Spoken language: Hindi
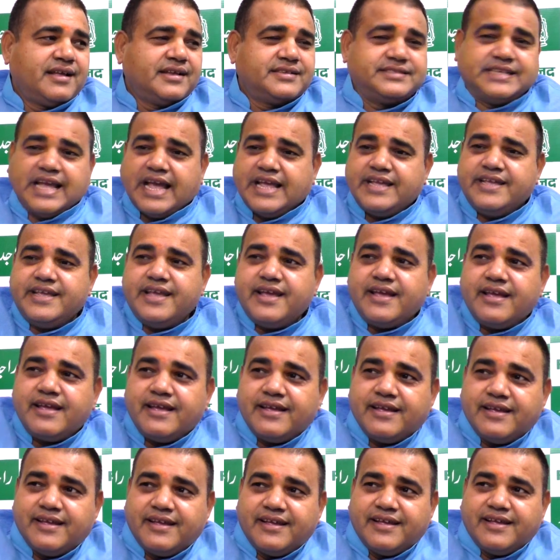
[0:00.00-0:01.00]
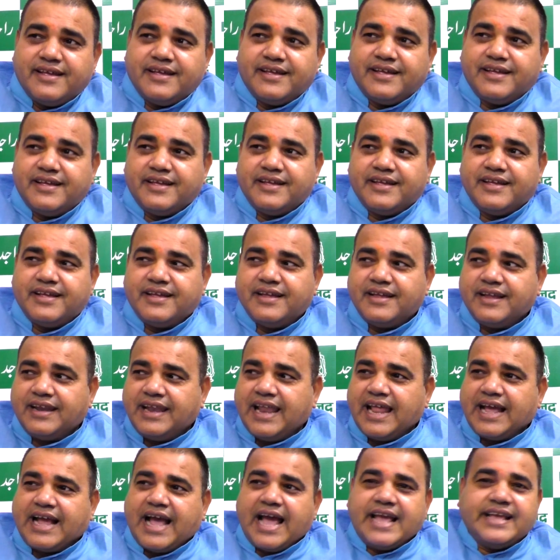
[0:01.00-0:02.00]
जाइए
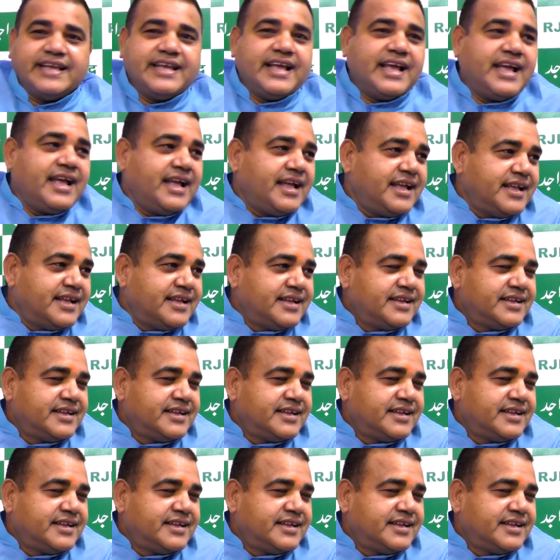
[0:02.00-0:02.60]
लगाइए